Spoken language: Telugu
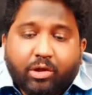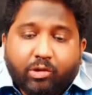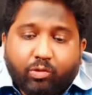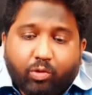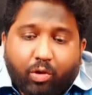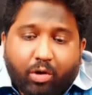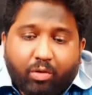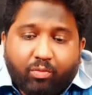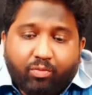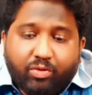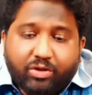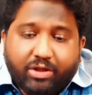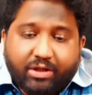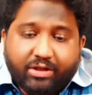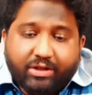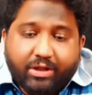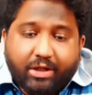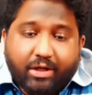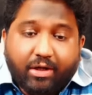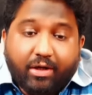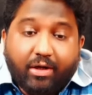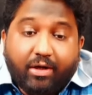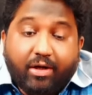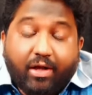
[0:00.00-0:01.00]
దూరంపూడి
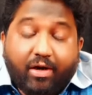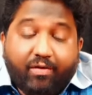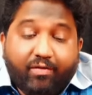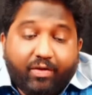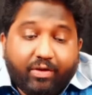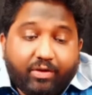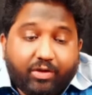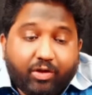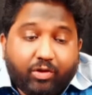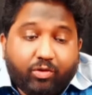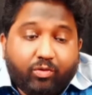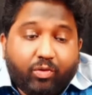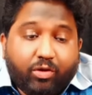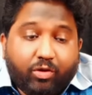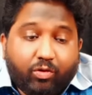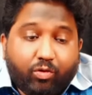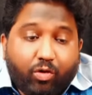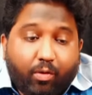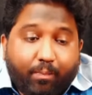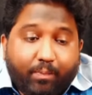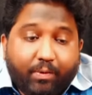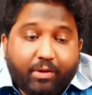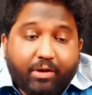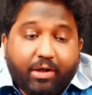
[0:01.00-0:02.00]
చంద్రశేఖర రెడ్డి గారి వ్యక్తిత్వం అంత
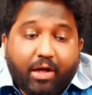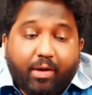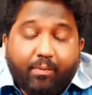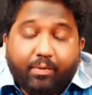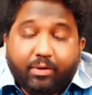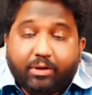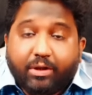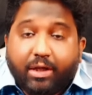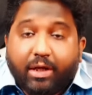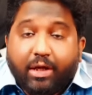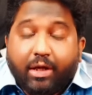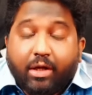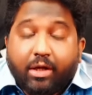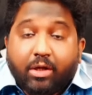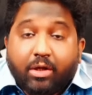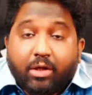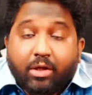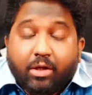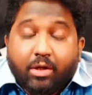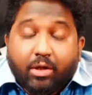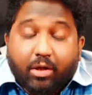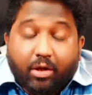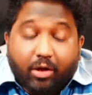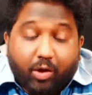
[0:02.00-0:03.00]
గొప్పది కాకపోతే
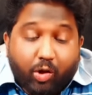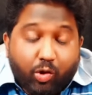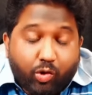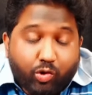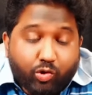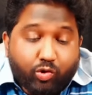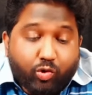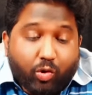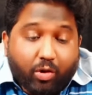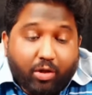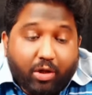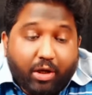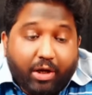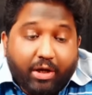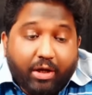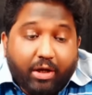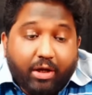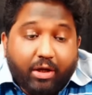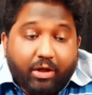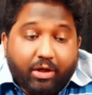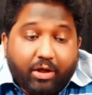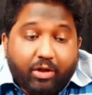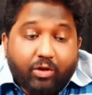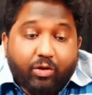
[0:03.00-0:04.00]
రెండు చోట్ల
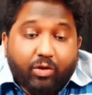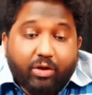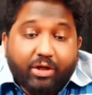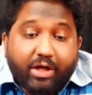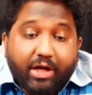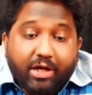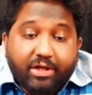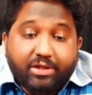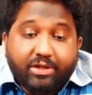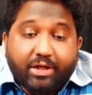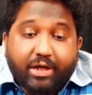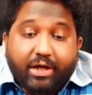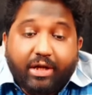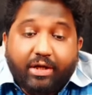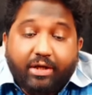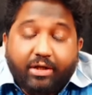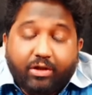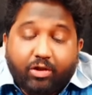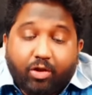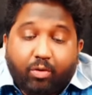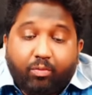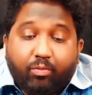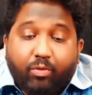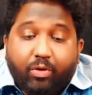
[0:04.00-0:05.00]
ఆయన ఎందుకు గెలిచాడని
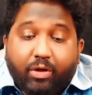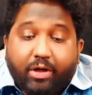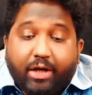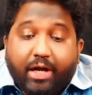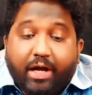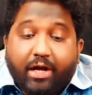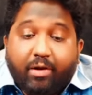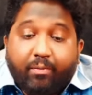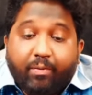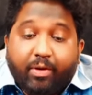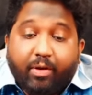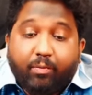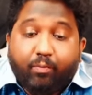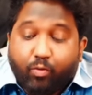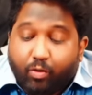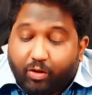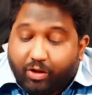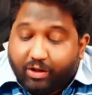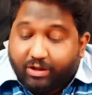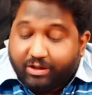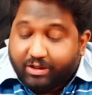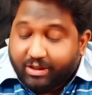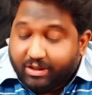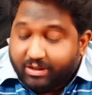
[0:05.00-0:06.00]
దమ్ముంటే ఆయన మీద
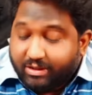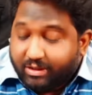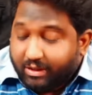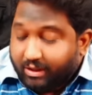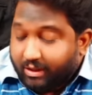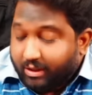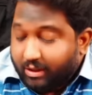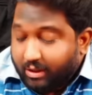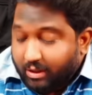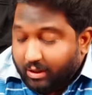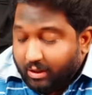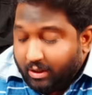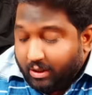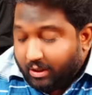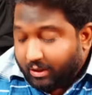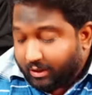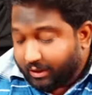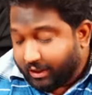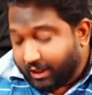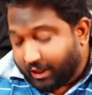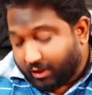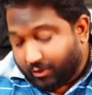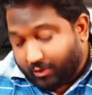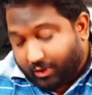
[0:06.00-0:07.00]
పోటీ చేసి
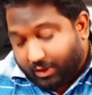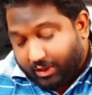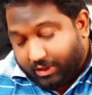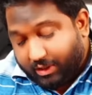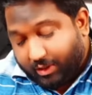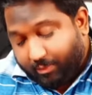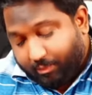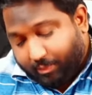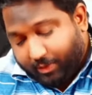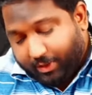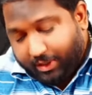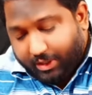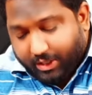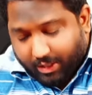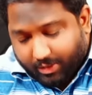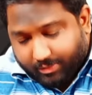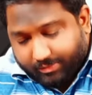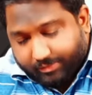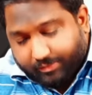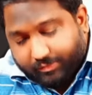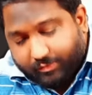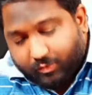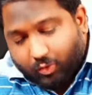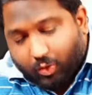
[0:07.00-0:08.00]
గెలవాలని చెప్పి ఈయన
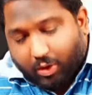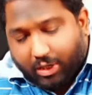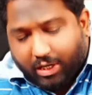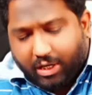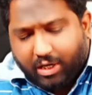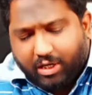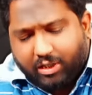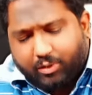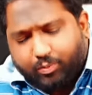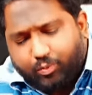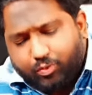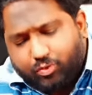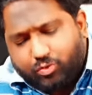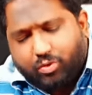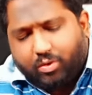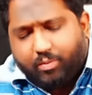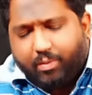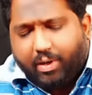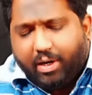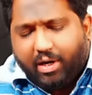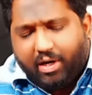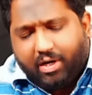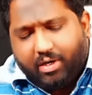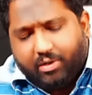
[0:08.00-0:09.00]
లోకాలతో
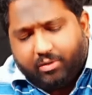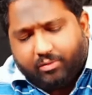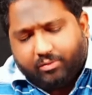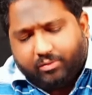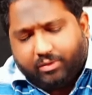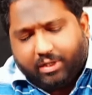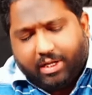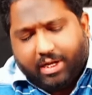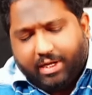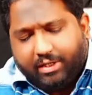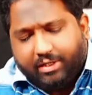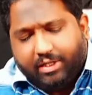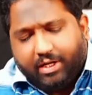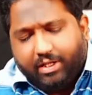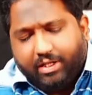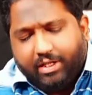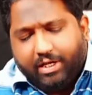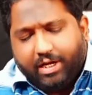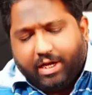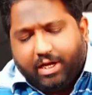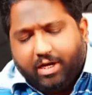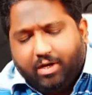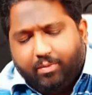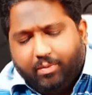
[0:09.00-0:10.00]
పుచ్చుకుని మాట్లాడు నాకు తెలియదు
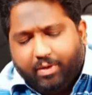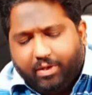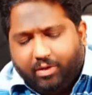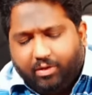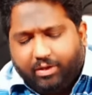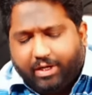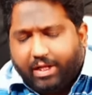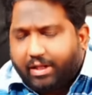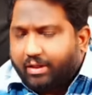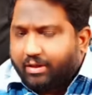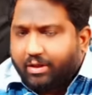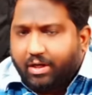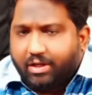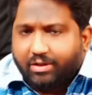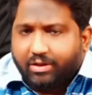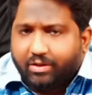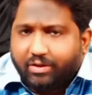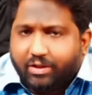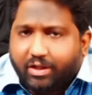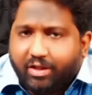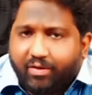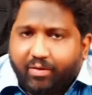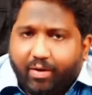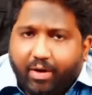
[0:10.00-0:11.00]
ఈయన ఎలా ఏదో టెన్త్ క్లాస్
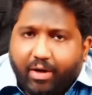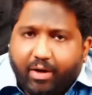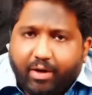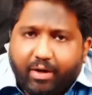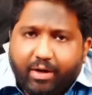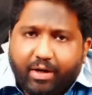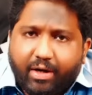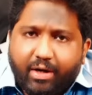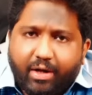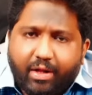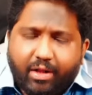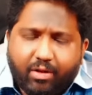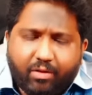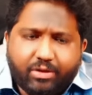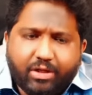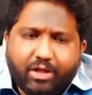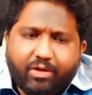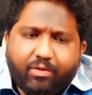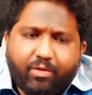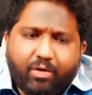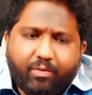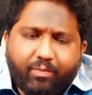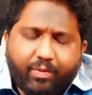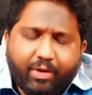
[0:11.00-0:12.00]
ఏదో చదివాడు అన్నారు కానీ అది
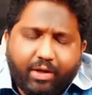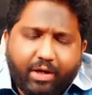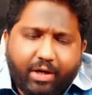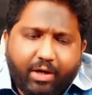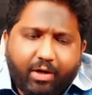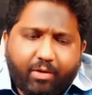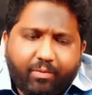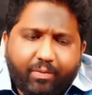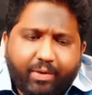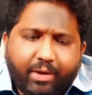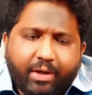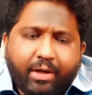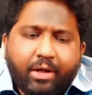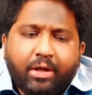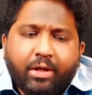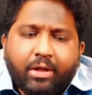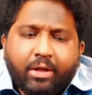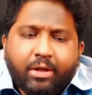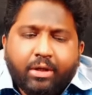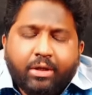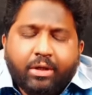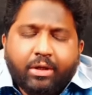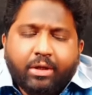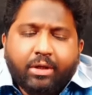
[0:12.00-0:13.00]
చదివాడు పేయలేడు మరి
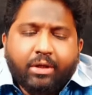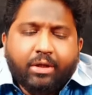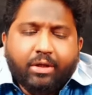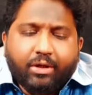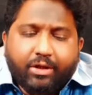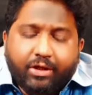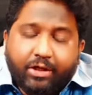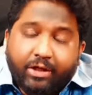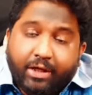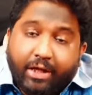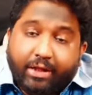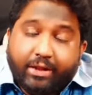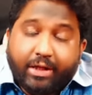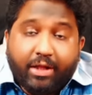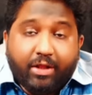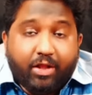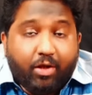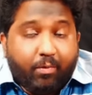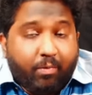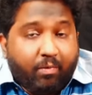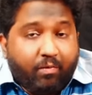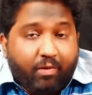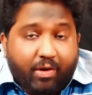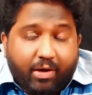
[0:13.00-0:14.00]
ఈయనైతే ఆయన
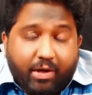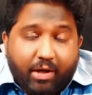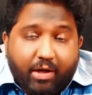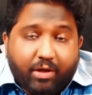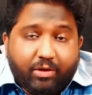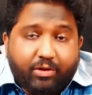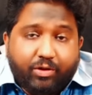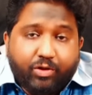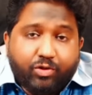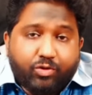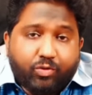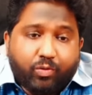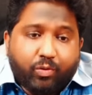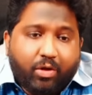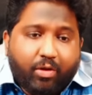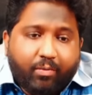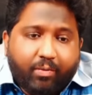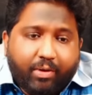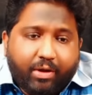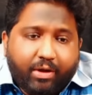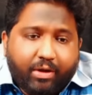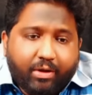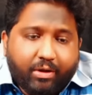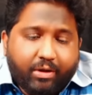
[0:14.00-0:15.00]
తరపున వకాలత్
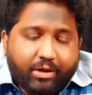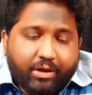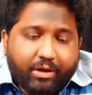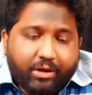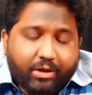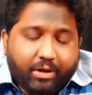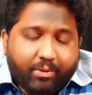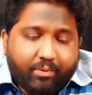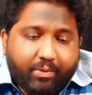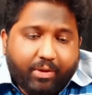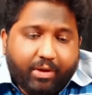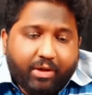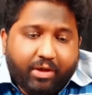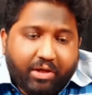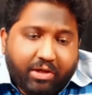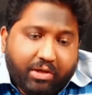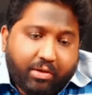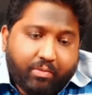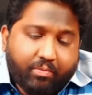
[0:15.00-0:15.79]
తీసుకున్నాడు మరి ఈయన మరి